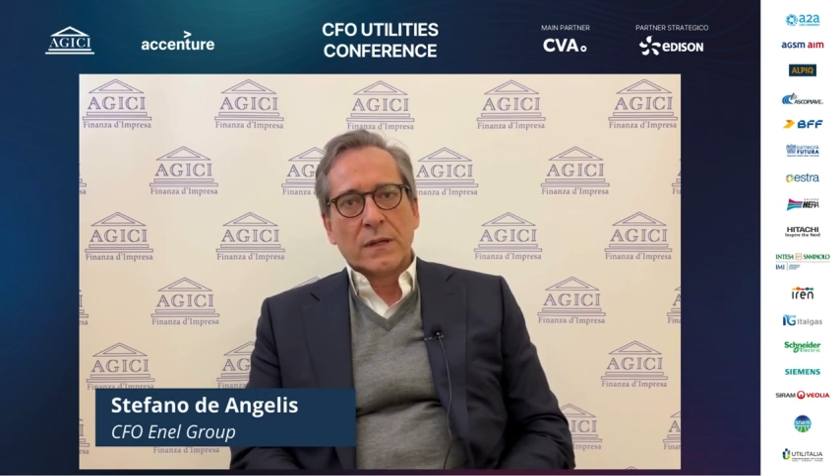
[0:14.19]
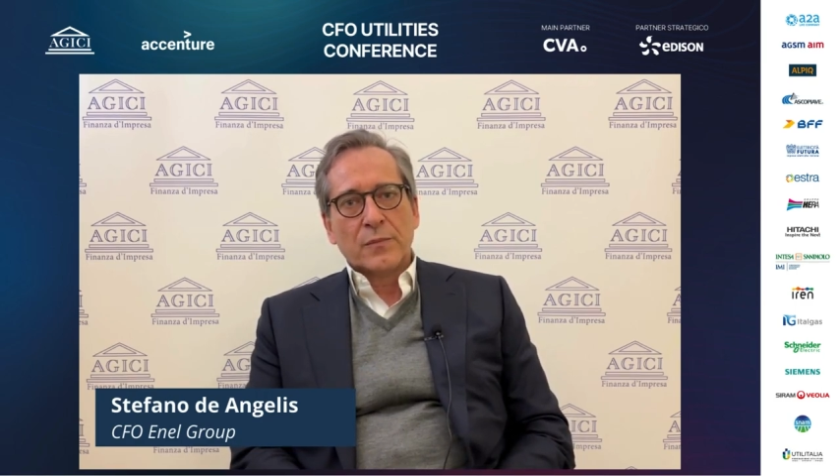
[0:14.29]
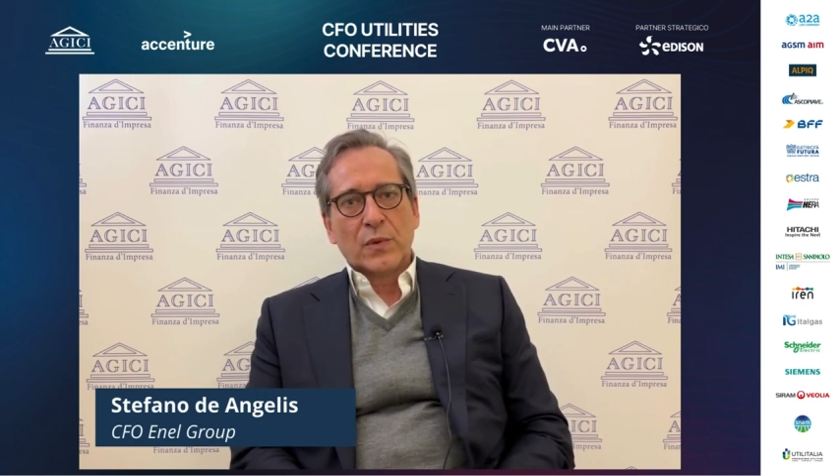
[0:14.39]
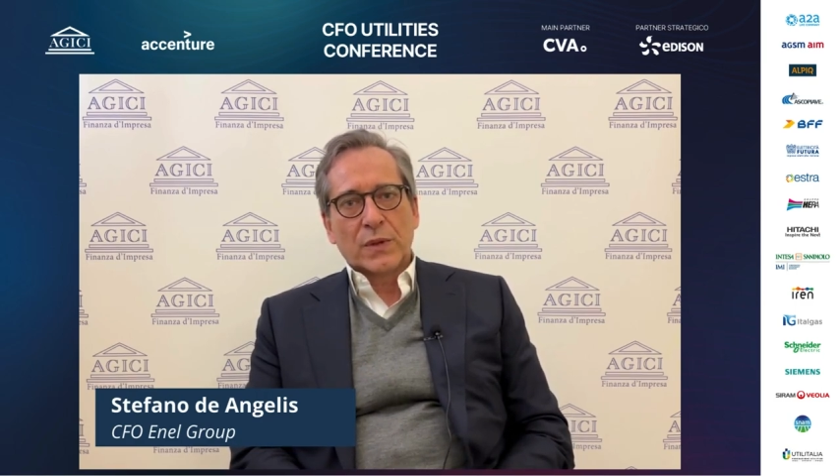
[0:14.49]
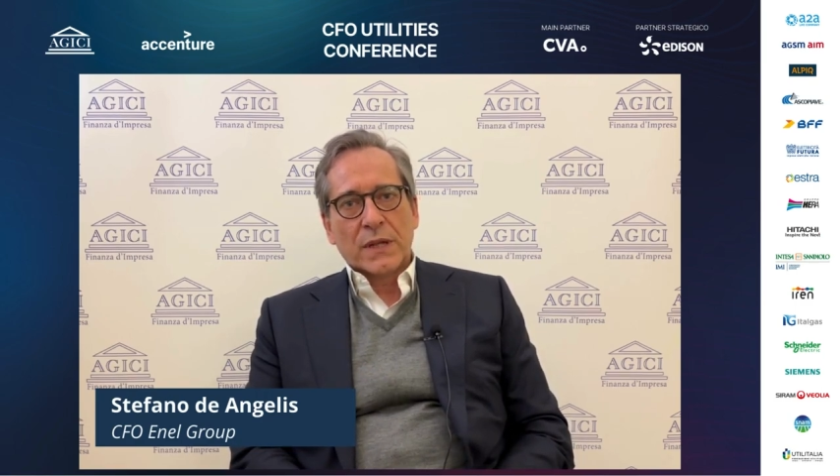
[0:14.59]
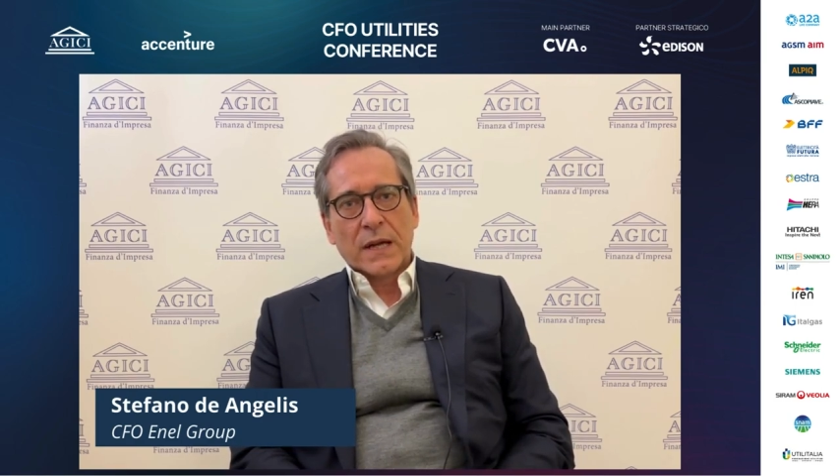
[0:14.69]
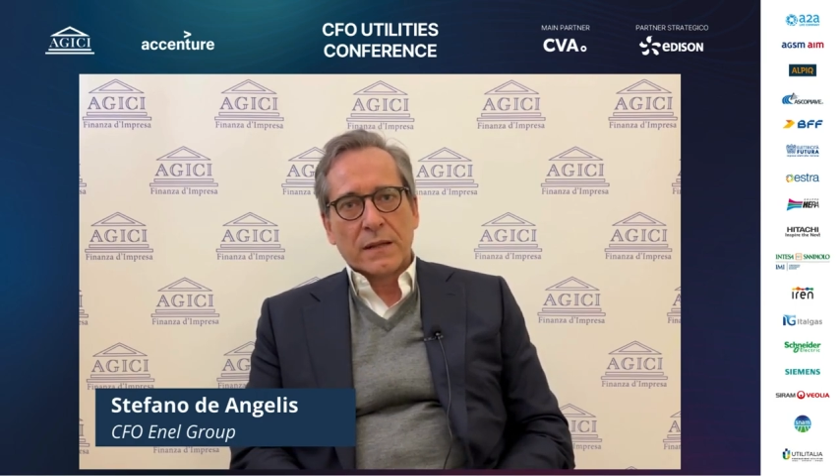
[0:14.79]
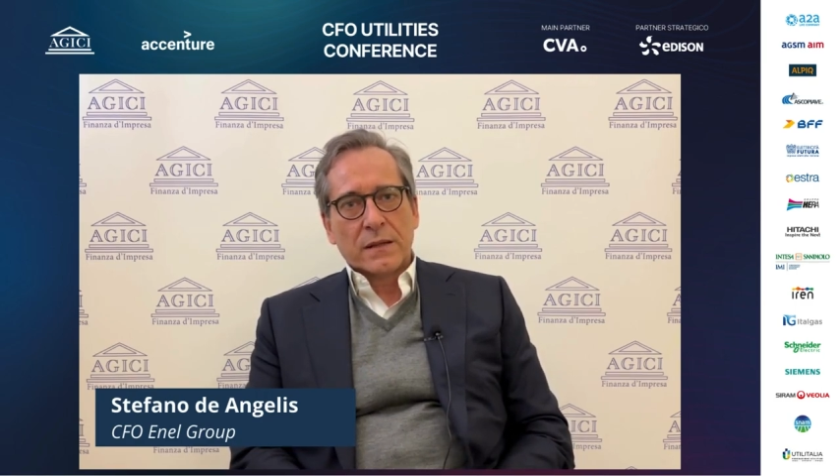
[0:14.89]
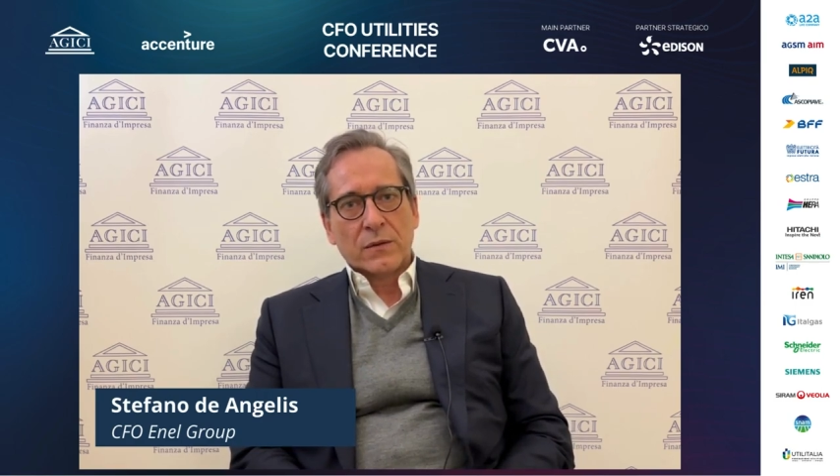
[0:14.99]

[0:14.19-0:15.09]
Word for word: importante,